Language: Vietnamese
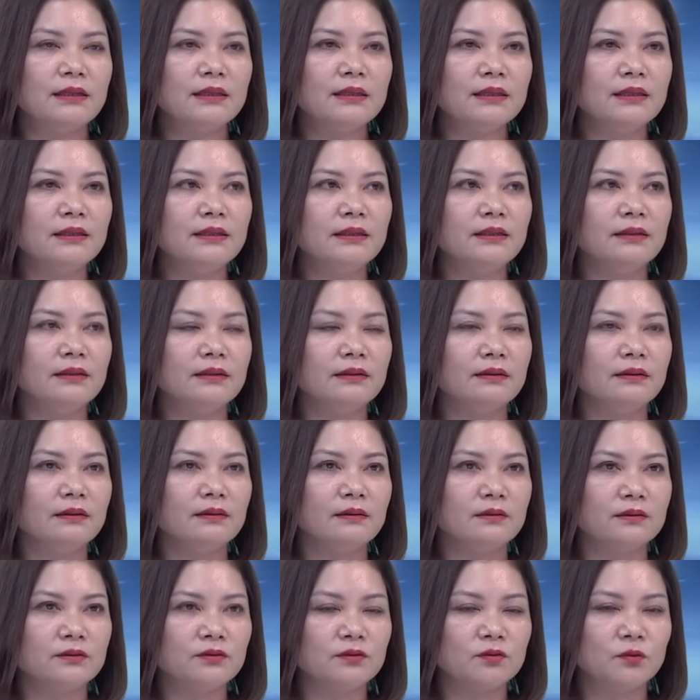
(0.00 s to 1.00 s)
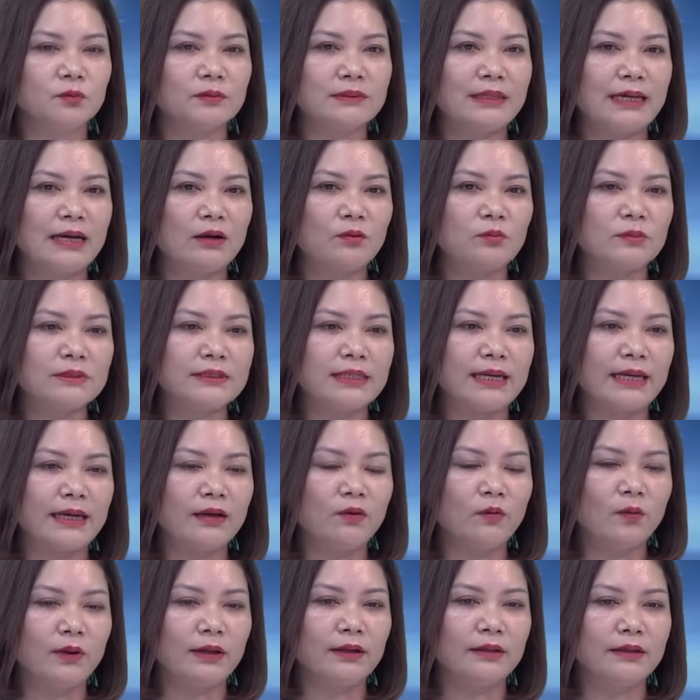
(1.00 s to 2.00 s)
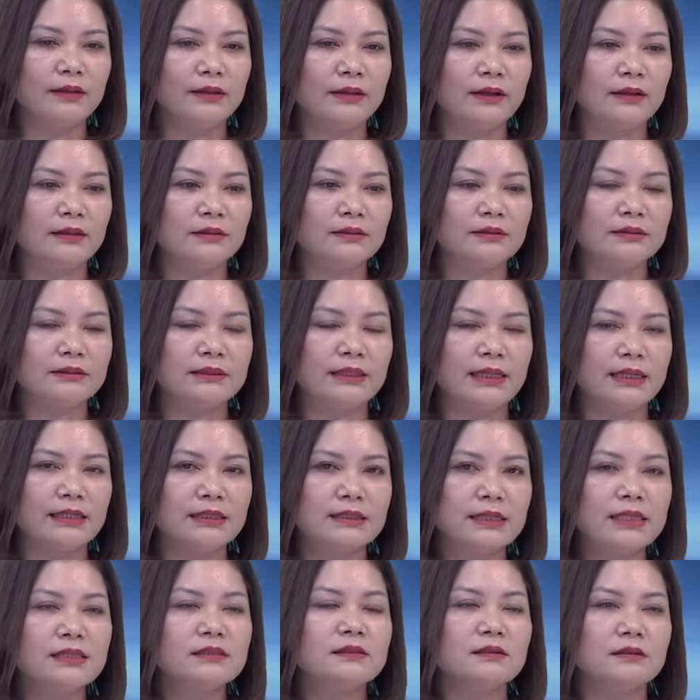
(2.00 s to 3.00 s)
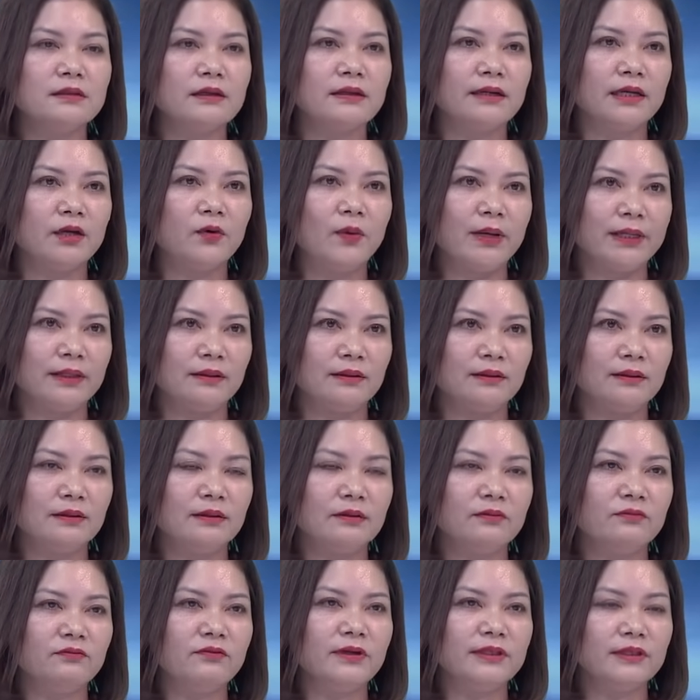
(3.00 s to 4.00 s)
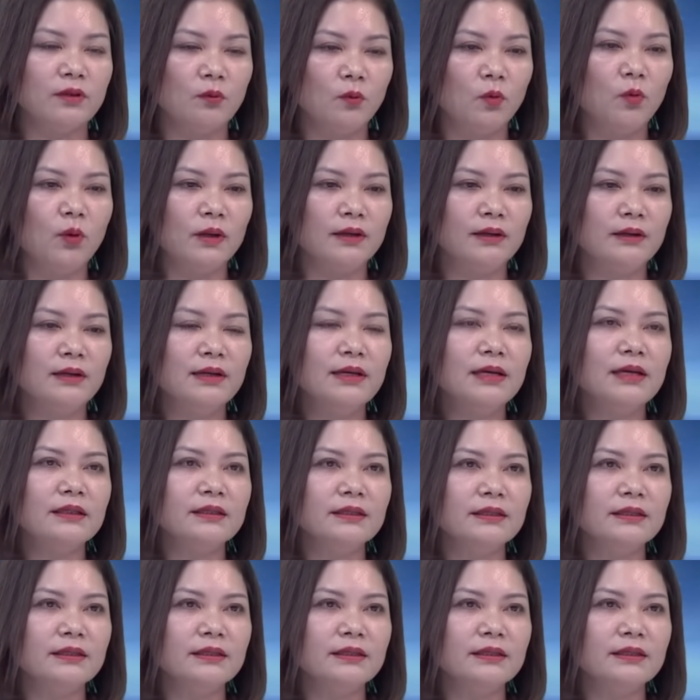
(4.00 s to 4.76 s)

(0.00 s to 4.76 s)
vâng. thì chúng ta cũng sẽ quản lý à, sẽ xây dựng được kế hoạch về tổng nguồn,